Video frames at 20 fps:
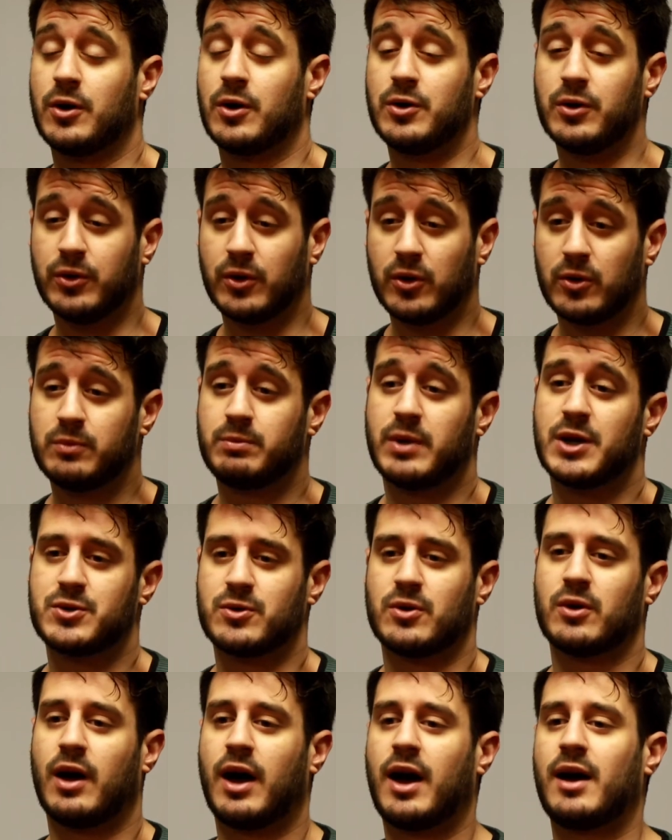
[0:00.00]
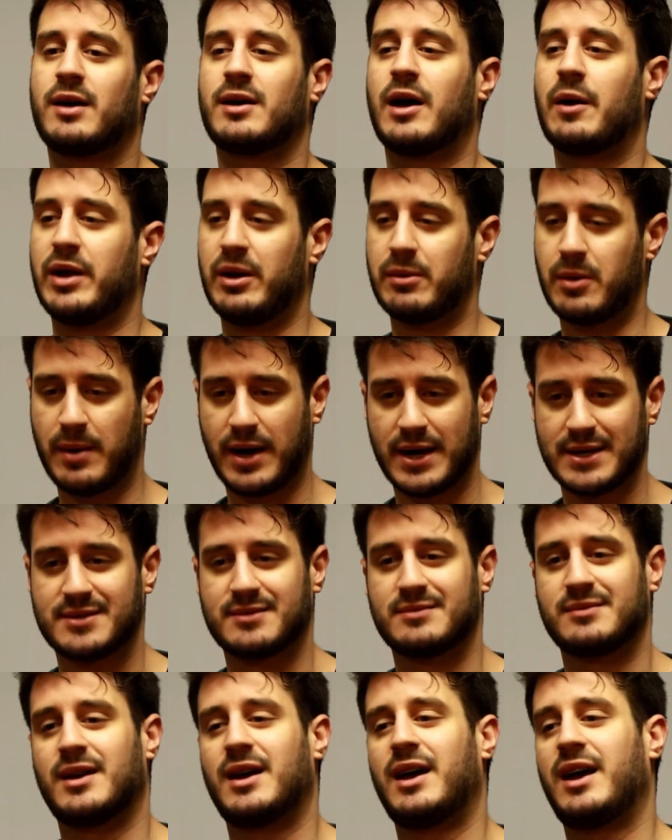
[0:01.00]
Con YouTube me ayudó a abrirme
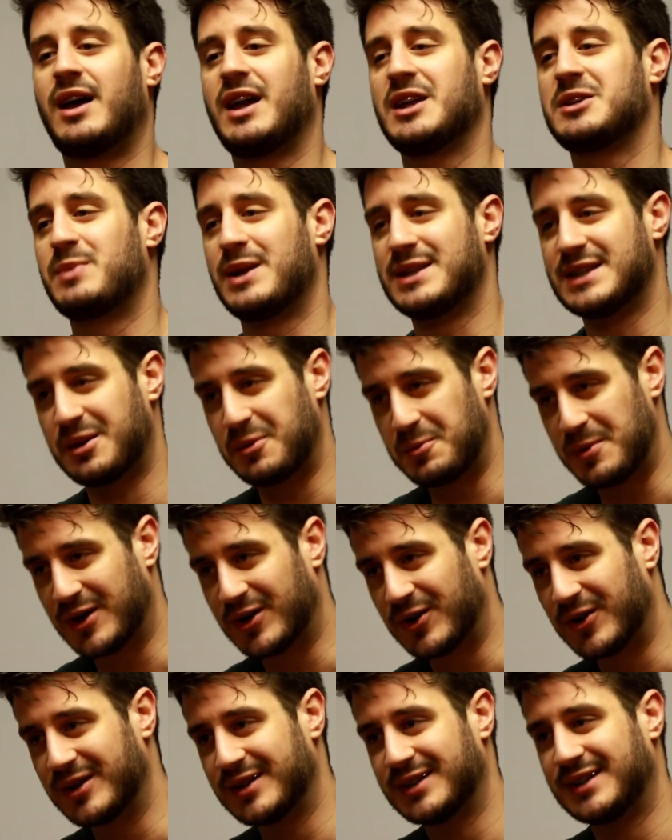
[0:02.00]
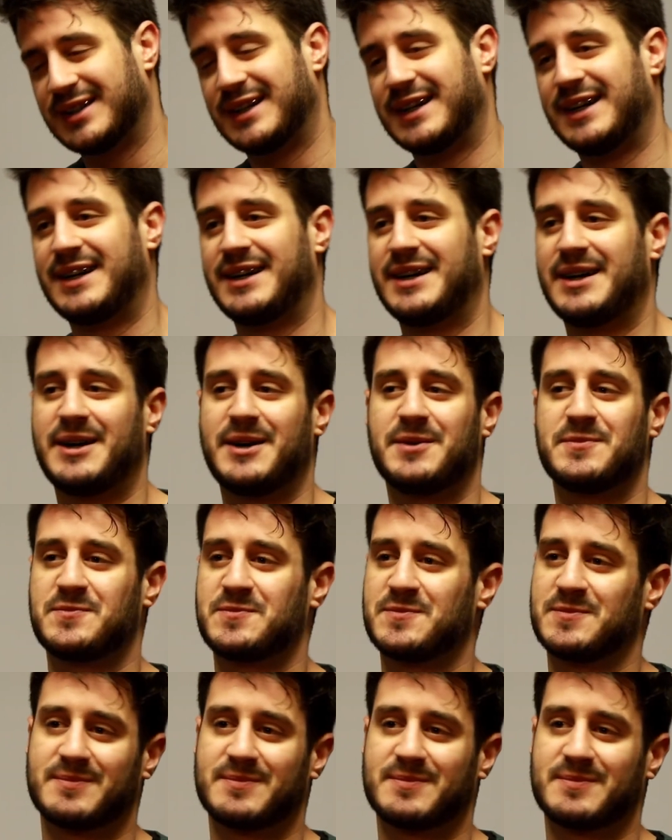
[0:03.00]
más, a expresarme mejor, a,